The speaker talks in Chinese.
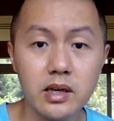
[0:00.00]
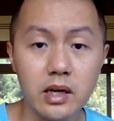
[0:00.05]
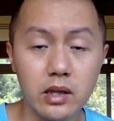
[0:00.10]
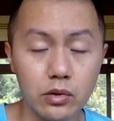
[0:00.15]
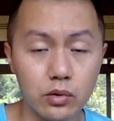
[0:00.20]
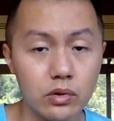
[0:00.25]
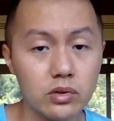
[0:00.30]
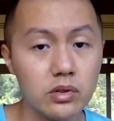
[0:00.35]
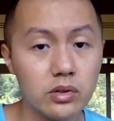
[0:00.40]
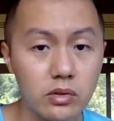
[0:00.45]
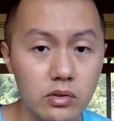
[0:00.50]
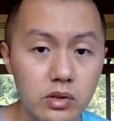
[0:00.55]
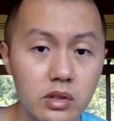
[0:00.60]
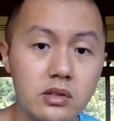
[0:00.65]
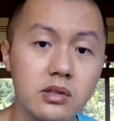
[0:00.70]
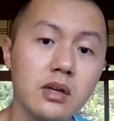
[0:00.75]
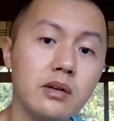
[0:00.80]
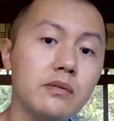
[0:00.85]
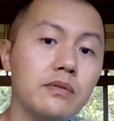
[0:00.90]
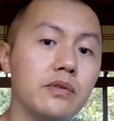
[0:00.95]
很多时候是
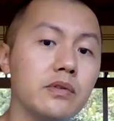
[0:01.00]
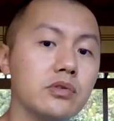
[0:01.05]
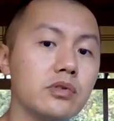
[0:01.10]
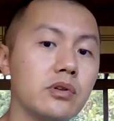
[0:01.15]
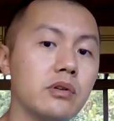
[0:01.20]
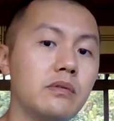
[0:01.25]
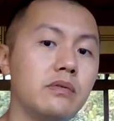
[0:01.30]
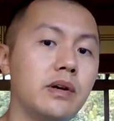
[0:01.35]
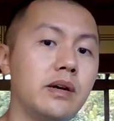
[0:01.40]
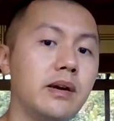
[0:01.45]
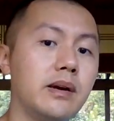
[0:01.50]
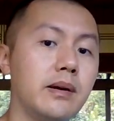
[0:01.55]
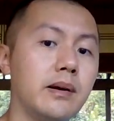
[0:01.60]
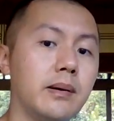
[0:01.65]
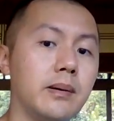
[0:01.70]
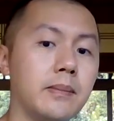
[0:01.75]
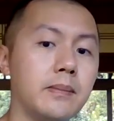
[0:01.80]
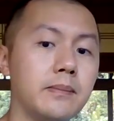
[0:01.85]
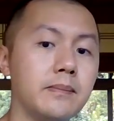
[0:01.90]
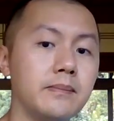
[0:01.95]
政府收费啊，
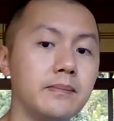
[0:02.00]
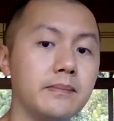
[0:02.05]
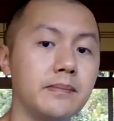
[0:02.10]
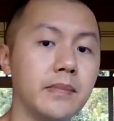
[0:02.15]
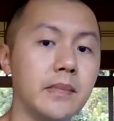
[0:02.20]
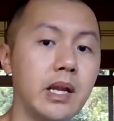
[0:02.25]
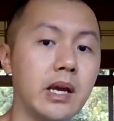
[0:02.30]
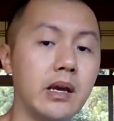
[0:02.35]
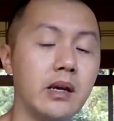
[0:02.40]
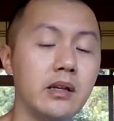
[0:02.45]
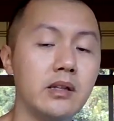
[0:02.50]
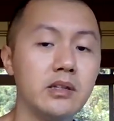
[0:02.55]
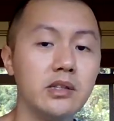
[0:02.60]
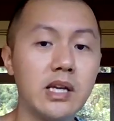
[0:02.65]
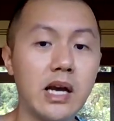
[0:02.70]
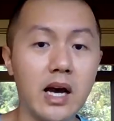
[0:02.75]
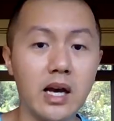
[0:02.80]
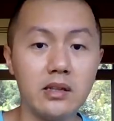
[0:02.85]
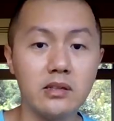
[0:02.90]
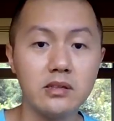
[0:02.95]

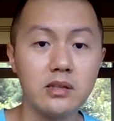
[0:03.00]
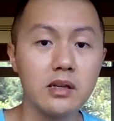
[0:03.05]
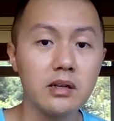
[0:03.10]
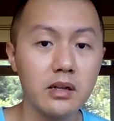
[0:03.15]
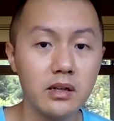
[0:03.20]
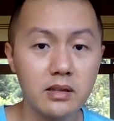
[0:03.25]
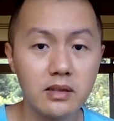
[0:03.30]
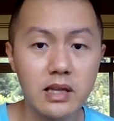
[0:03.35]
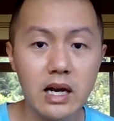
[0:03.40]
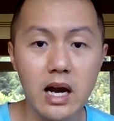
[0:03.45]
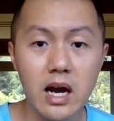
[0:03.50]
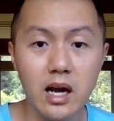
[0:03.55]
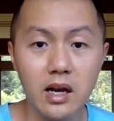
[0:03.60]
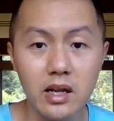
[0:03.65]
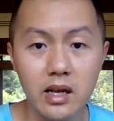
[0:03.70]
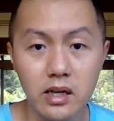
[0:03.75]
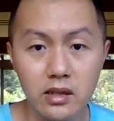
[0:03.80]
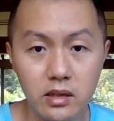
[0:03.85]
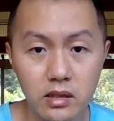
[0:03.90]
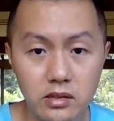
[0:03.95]
产生了大
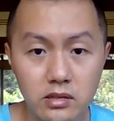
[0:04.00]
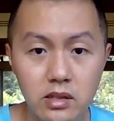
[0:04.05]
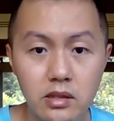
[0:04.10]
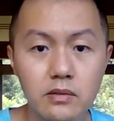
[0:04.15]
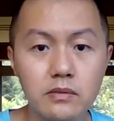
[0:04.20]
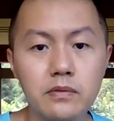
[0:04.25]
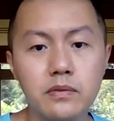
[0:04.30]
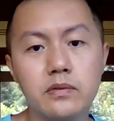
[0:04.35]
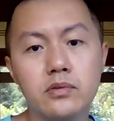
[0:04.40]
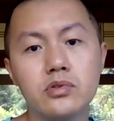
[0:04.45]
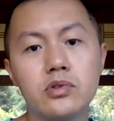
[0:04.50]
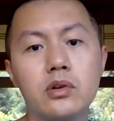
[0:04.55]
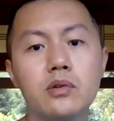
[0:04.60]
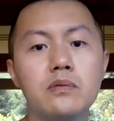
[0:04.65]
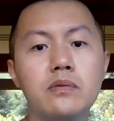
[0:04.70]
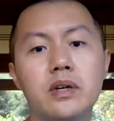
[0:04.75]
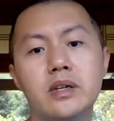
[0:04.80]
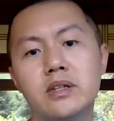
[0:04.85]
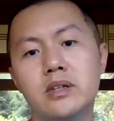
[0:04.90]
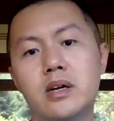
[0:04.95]
量的政府收
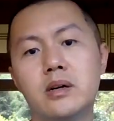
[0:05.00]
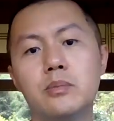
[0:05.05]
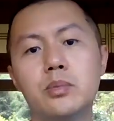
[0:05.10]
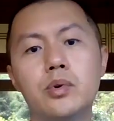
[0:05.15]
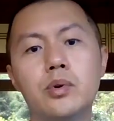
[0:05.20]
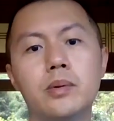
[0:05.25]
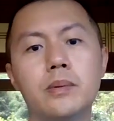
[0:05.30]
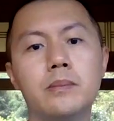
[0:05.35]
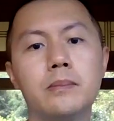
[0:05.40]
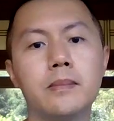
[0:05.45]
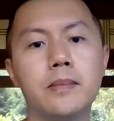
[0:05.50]
费项目。